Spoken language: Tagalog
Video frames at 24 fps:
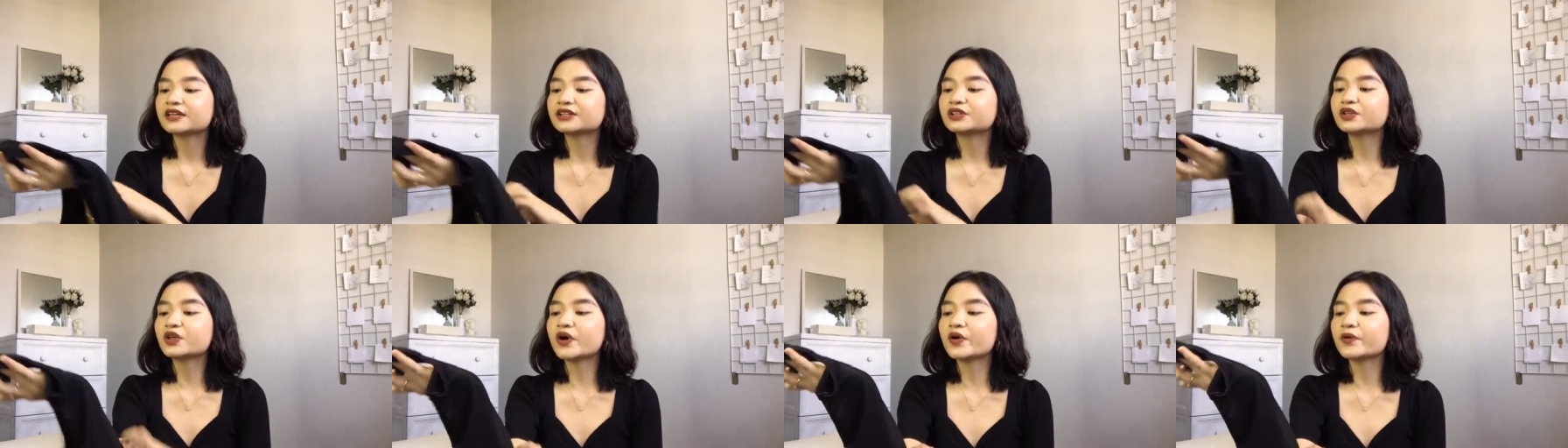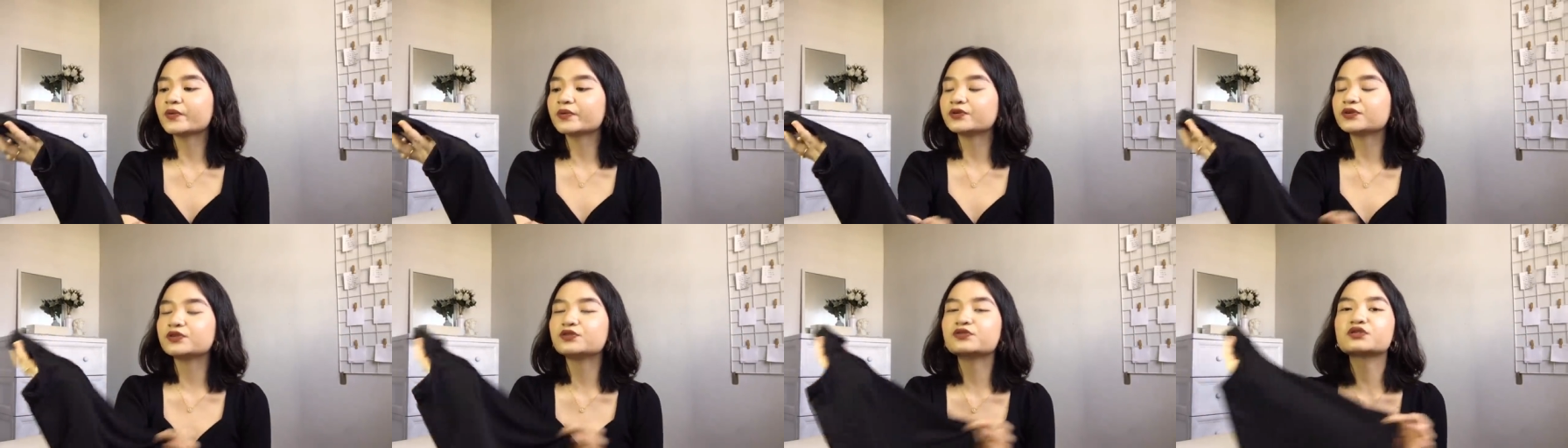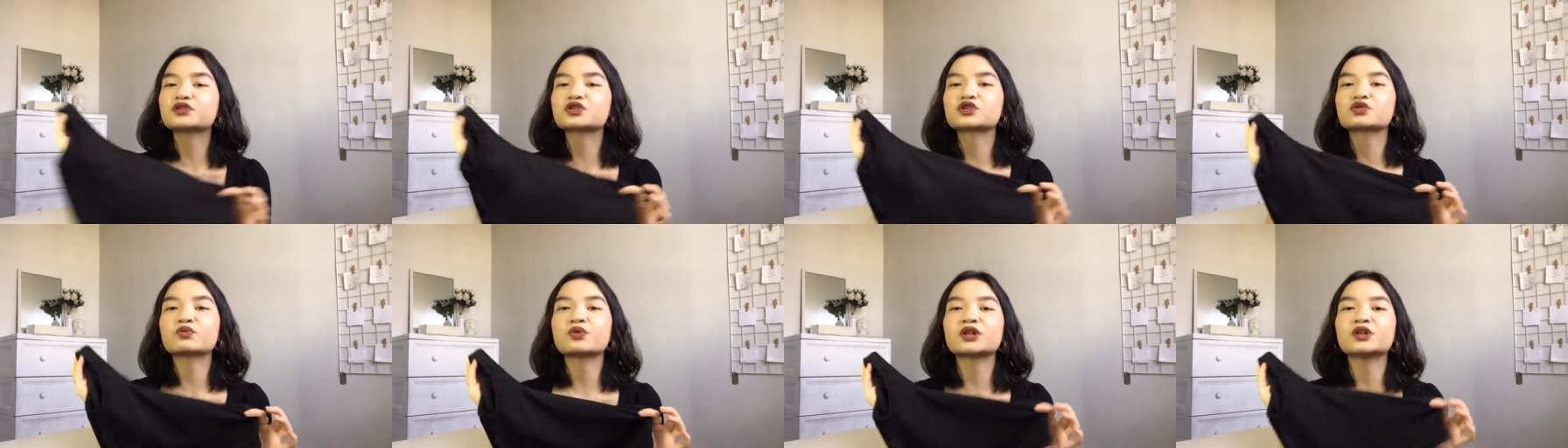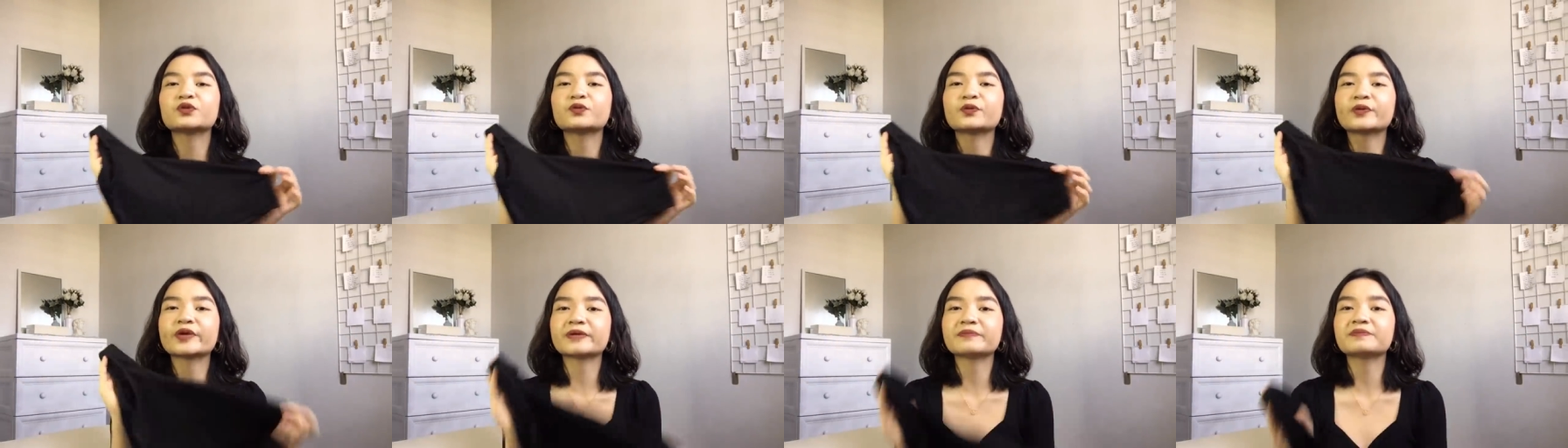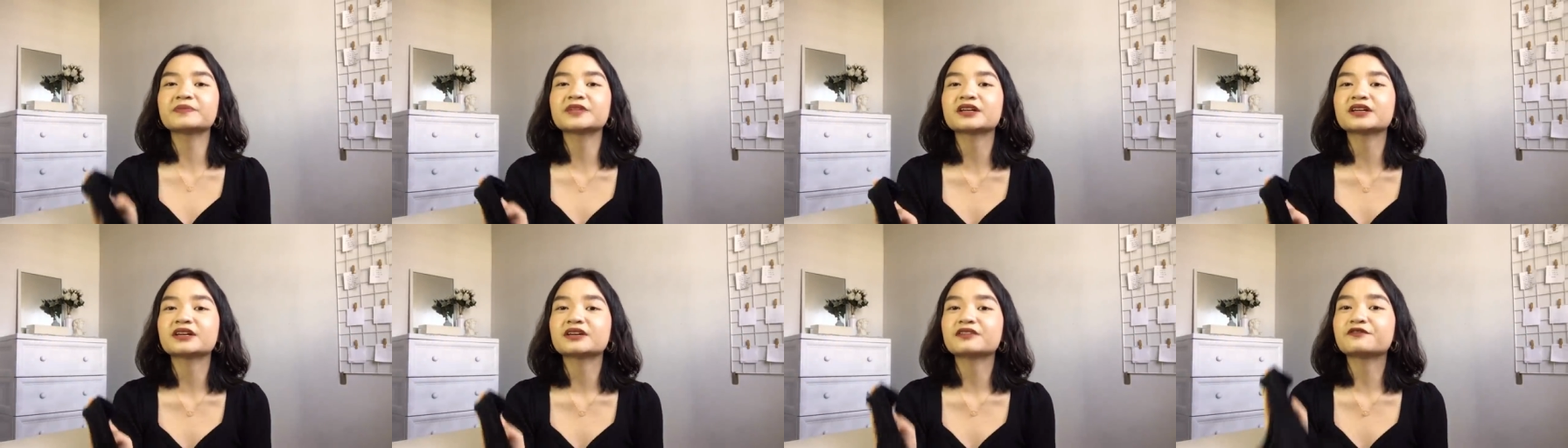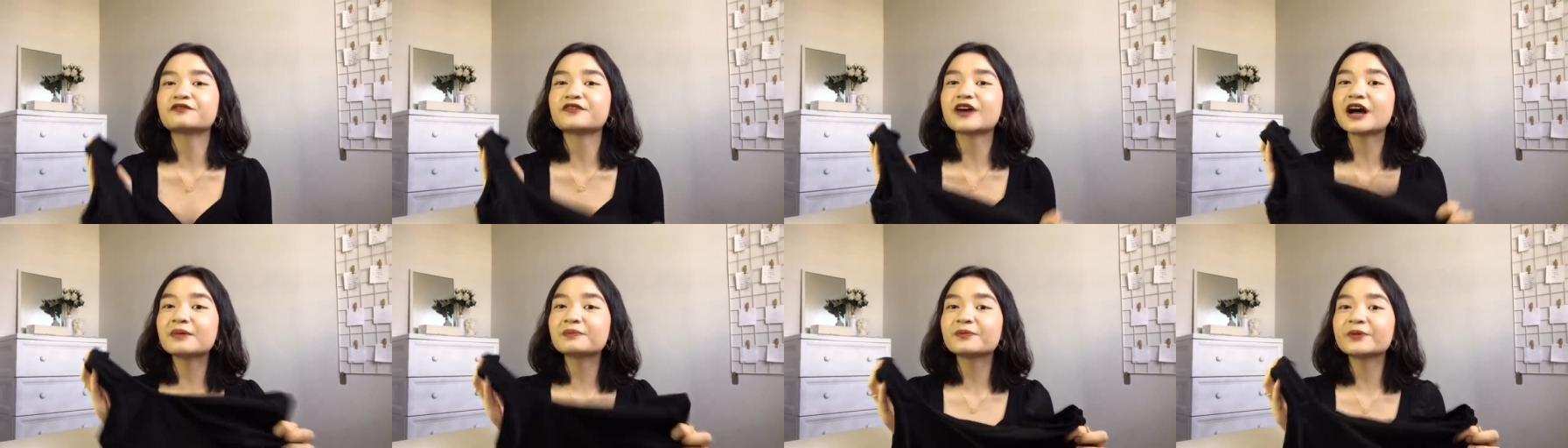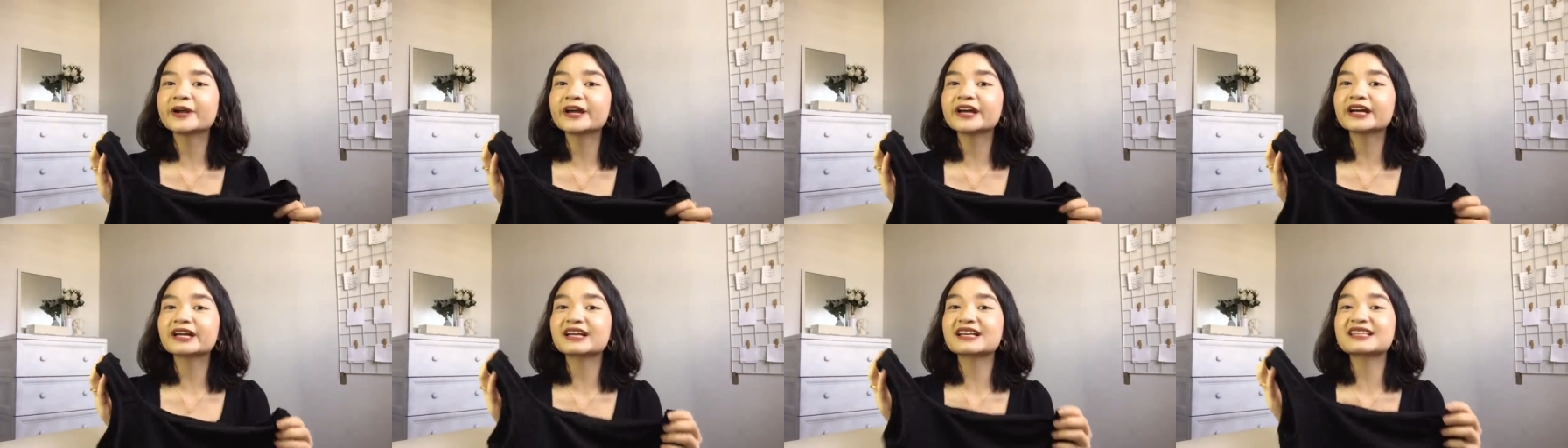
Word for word: the usual ribbed fabric